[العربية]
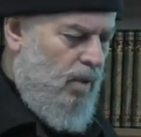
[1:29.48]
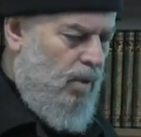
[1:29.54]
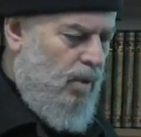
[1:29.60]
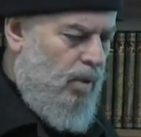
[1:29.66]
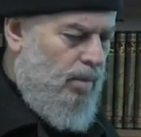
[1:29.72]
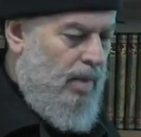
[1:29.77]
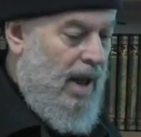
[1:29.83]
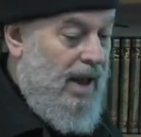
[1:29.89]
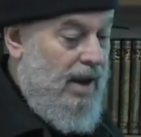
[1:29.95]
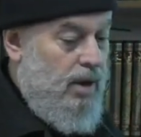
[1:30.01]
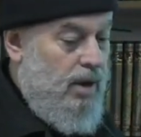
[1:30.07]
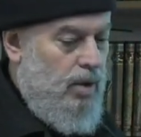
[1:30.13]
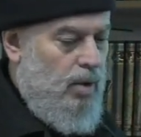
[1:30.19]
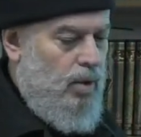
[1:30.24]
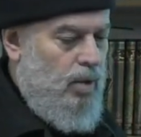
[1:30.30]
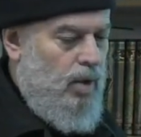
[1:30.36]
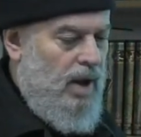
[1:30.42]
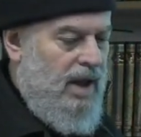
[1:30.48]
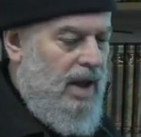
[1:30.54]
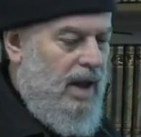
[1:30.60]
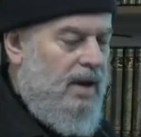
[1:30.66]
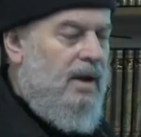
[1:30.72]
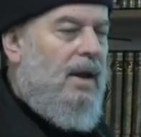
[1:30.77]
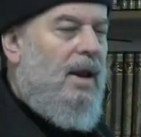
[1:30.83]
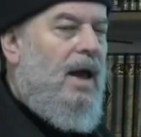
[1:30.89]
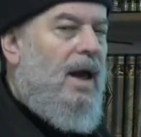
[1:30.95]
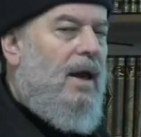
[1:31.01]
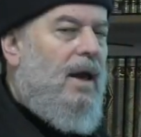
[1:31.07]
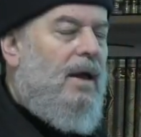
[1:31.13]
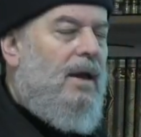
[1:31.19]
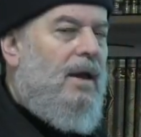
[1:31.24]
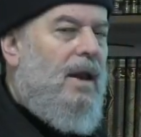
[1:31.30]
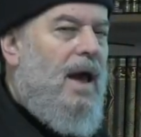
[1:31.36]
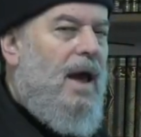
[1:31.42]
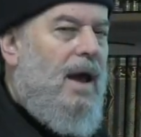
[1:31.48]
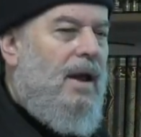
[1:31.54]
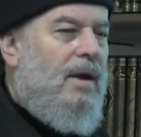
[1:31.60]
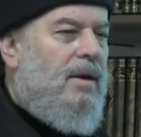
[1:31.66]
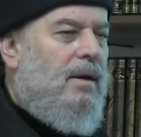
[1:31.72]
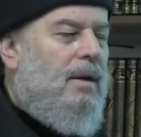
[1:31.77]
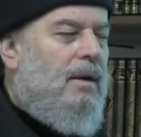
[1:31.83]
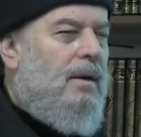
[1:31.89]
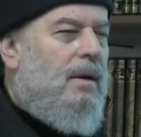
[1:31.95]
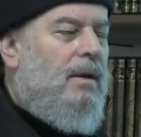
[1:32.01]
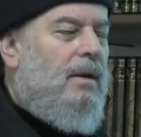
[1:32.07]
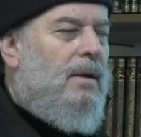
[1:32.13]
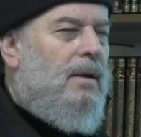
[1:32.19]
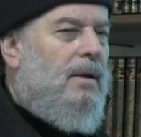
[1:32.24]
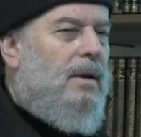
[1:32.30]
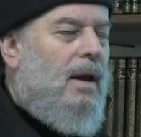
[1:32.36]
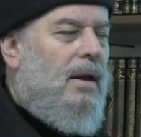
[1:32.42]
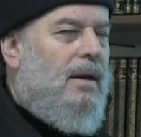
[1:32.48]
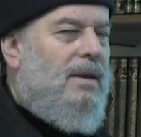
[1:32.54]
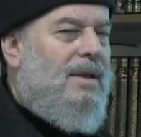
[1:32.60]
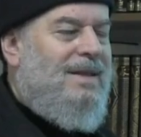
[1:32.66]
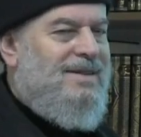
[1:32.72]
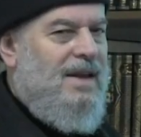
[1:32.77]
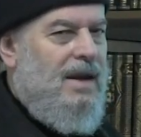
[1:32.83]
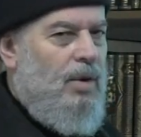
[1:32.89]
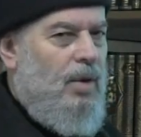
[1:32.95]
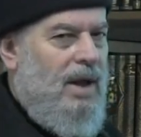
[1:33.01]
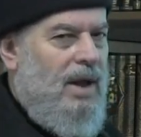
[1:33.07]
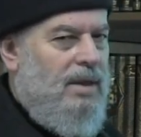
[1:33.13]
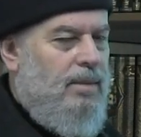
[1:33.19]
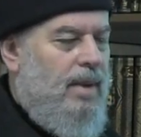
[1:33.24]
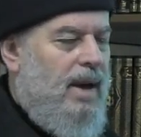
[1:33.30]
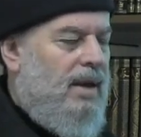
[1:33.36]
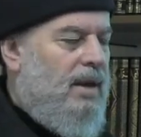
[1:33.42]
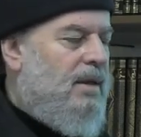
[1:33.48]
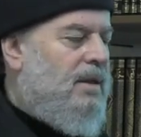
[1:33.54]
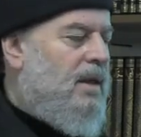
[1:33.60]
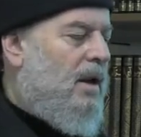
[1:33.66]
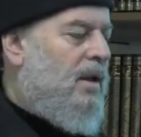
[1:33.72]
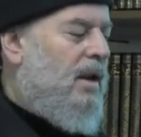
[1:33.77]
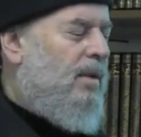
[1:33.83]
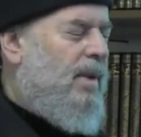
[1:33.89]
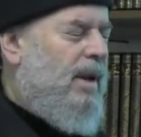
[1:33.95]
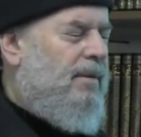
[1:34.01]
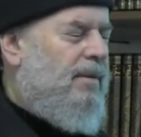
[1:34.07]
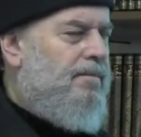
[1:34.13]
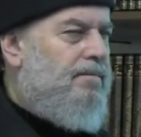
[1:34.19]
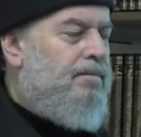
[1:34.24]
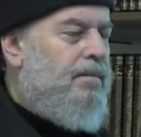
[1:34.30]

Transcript: ومع أنه هو يعني الآن آه، يعني ثلاث سنوات باقي تقريبا